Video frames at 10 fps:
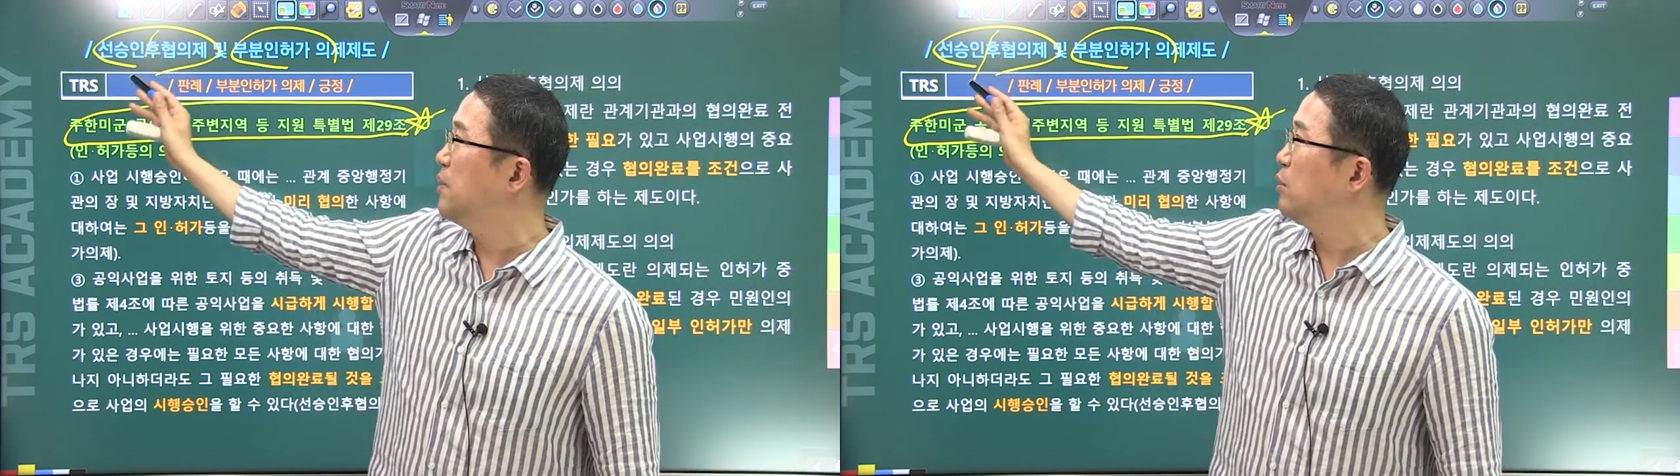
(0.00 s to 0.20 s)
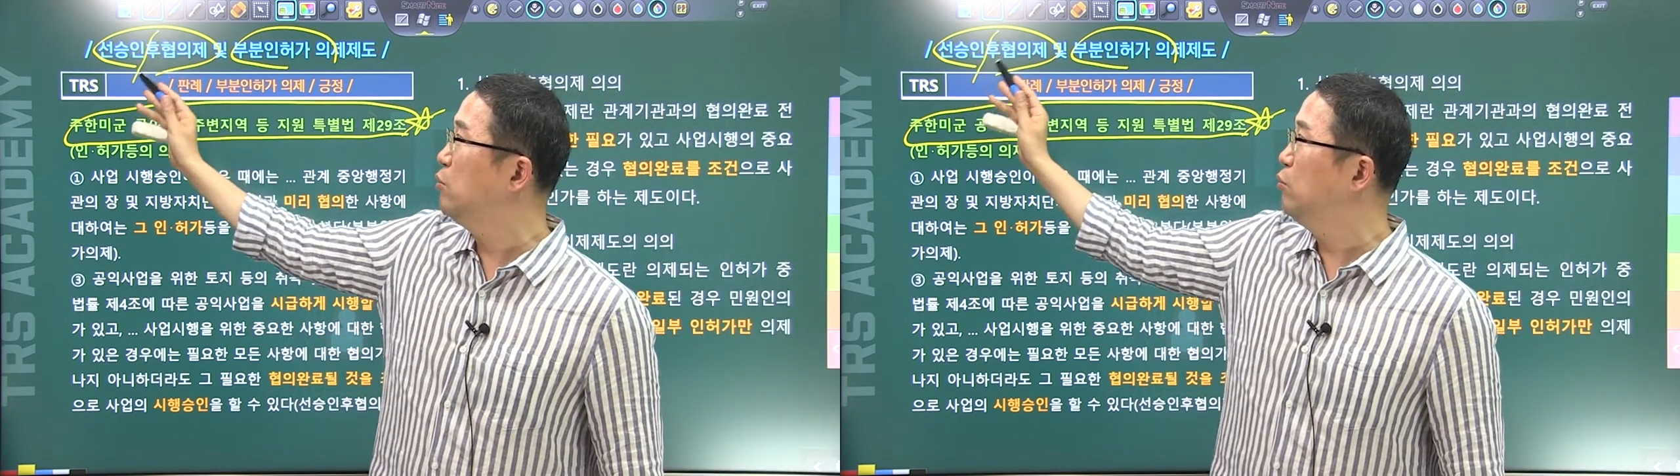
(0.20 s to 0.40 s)

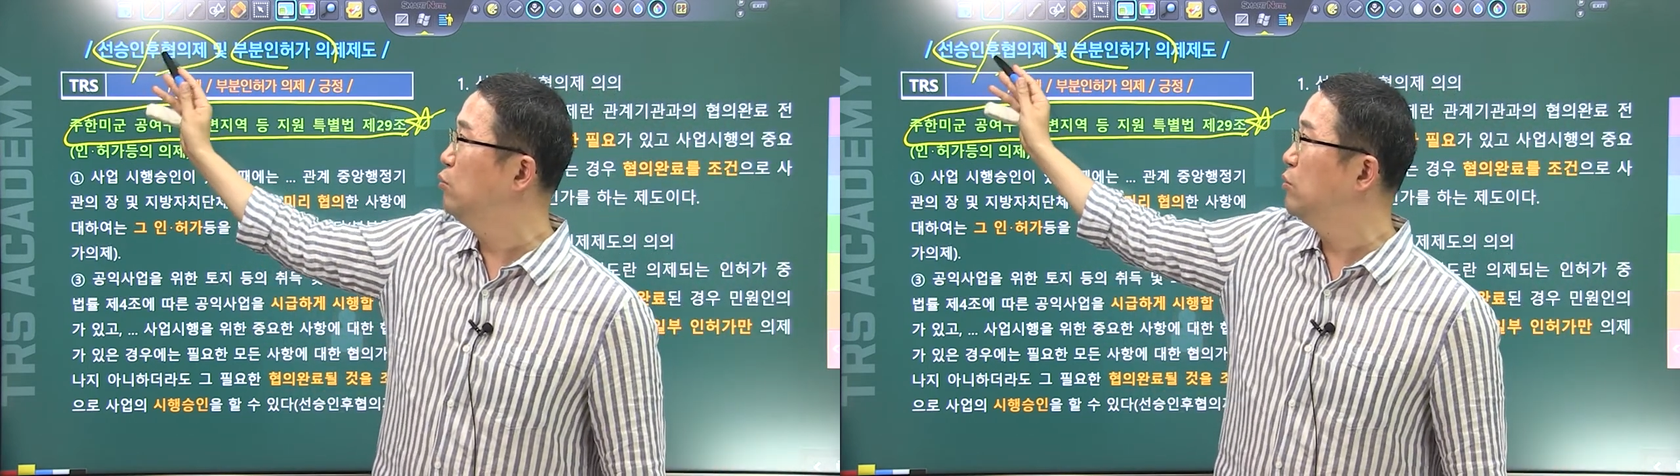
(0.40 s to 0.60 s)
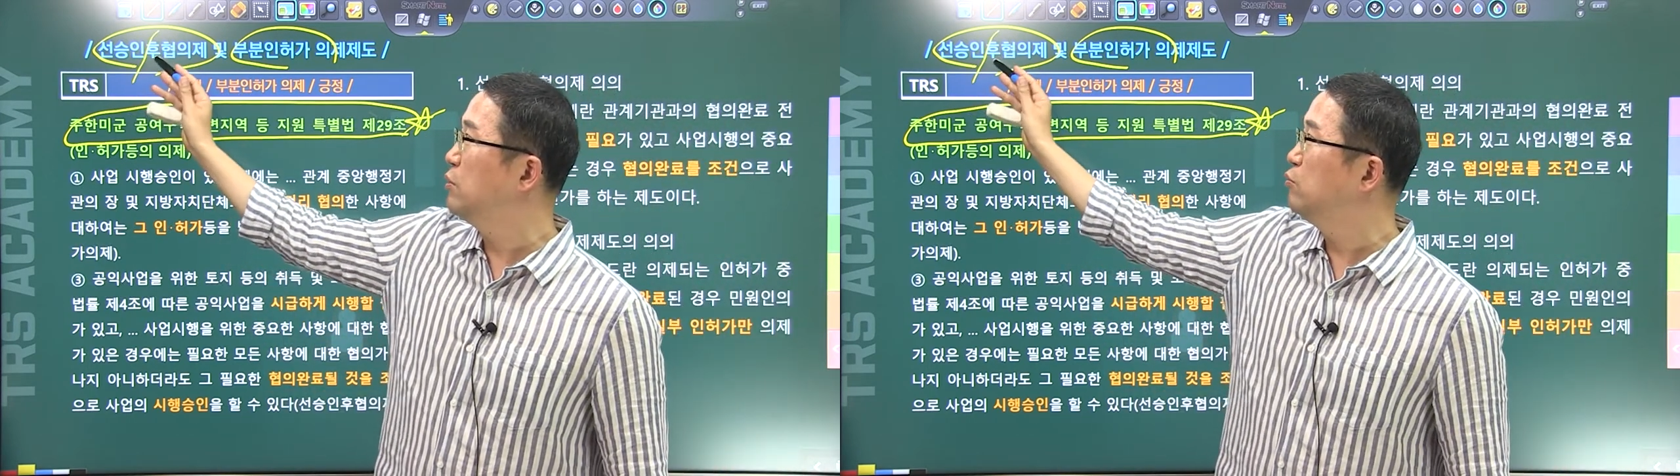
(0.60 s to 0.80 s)

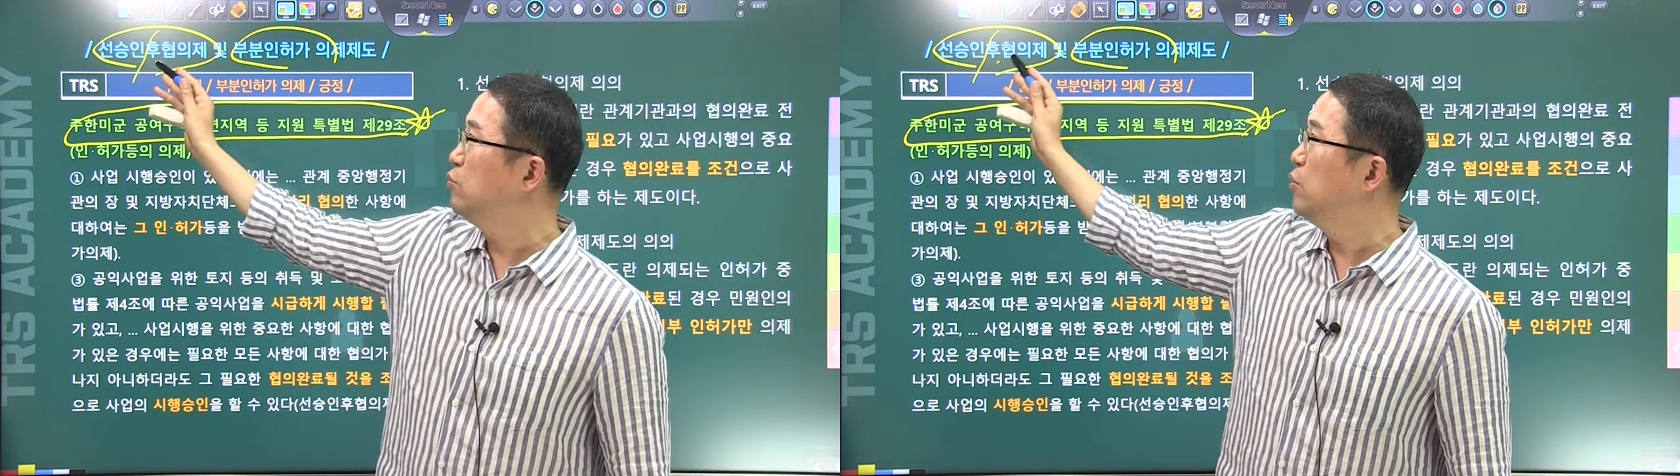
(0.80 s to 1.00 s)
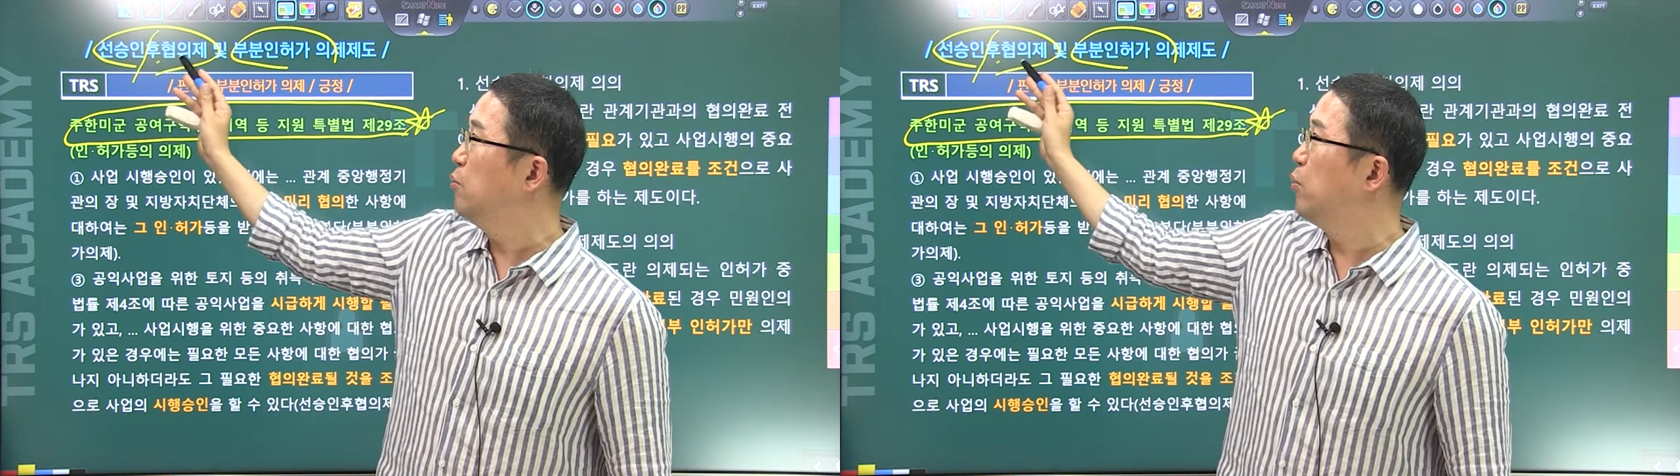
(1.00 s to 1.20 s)
받고
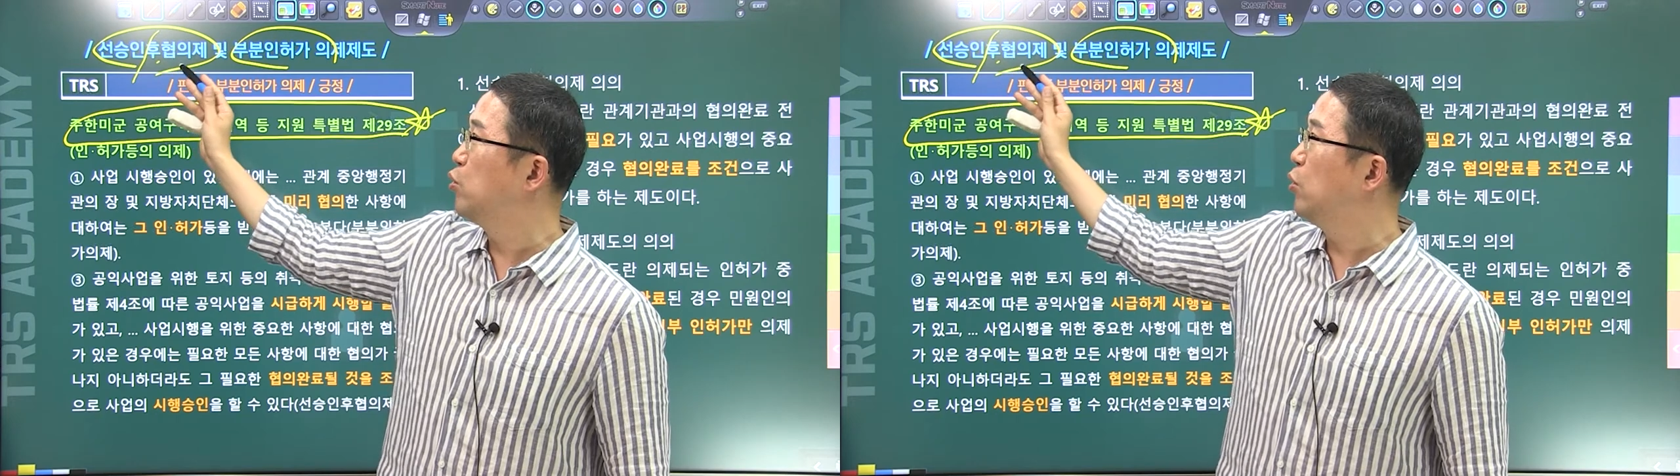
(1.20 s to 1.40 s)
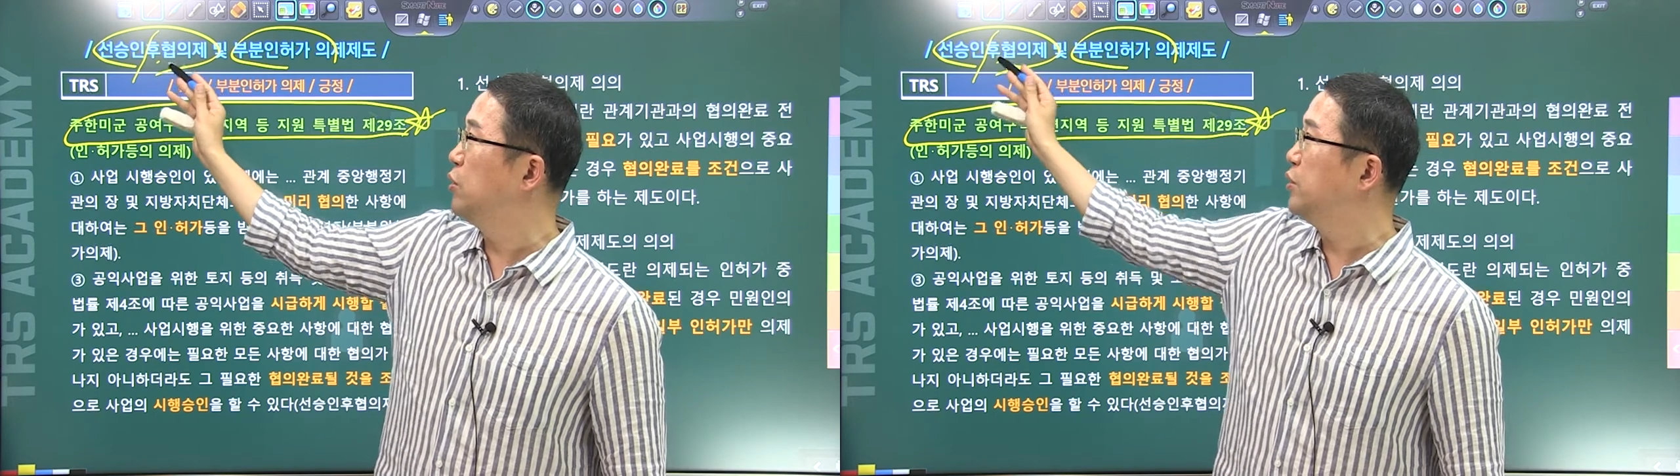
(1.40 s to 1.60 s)

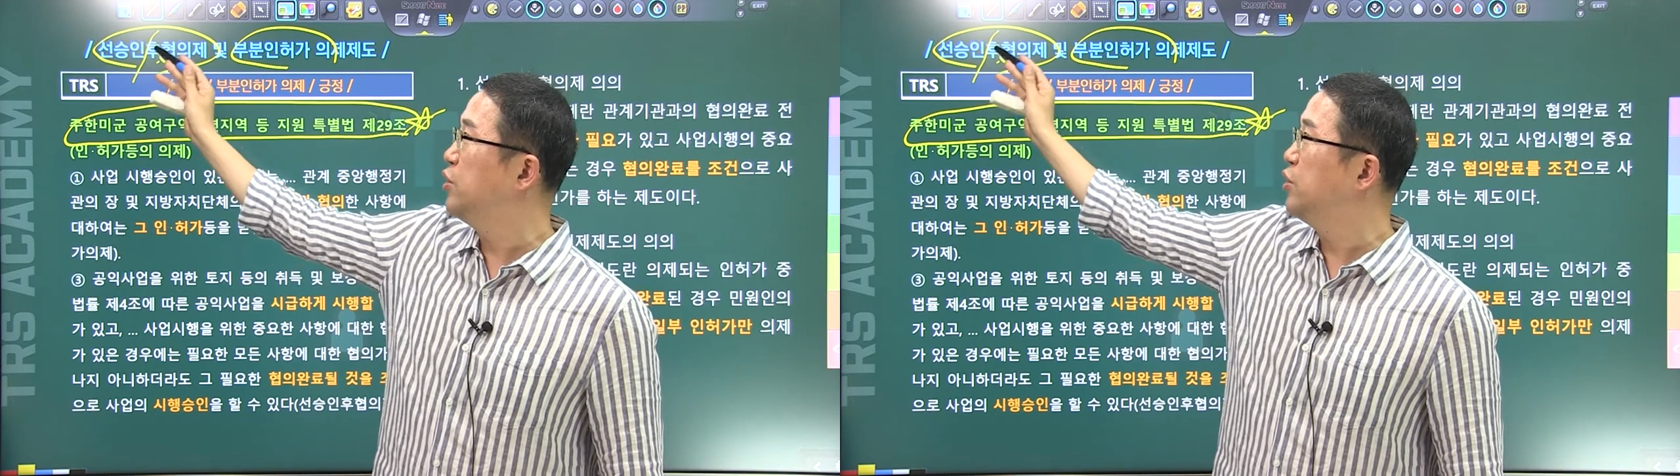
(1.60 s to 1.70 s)
보통은